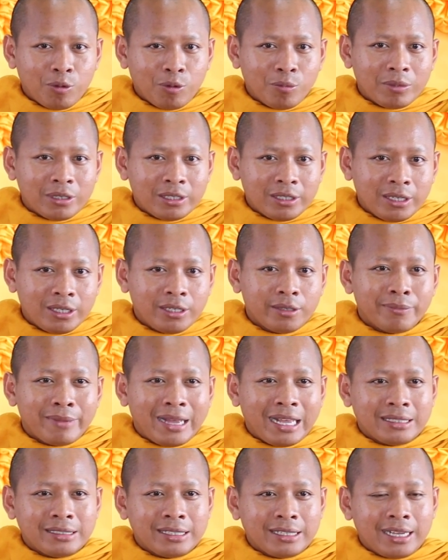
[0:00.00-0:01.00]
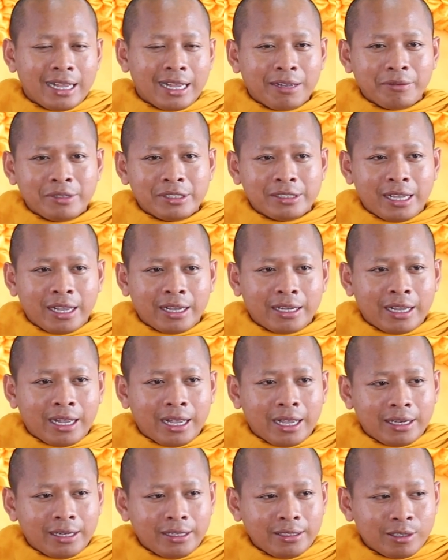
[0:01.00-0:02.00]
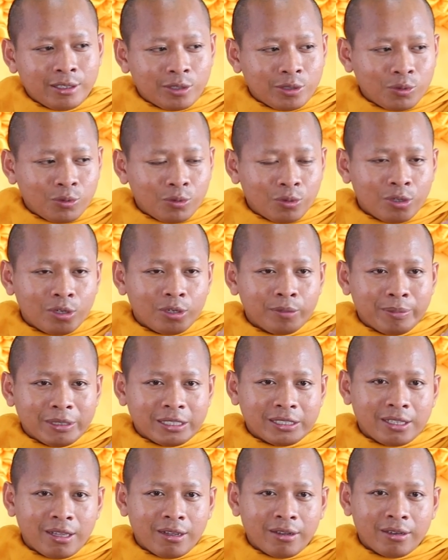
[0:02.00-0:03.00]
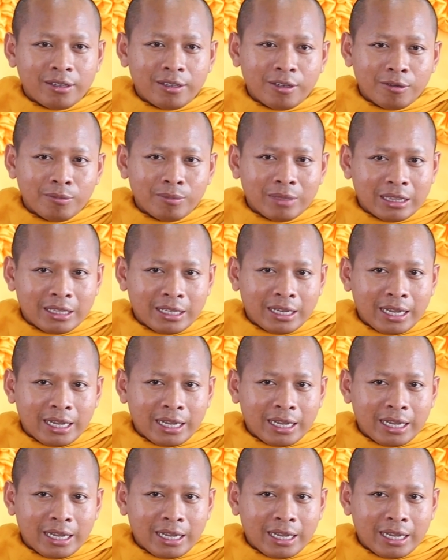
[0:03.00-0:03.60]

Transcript: phun một cưa ba sợi ca bị xa khá nắng từ tuol bật song không mặt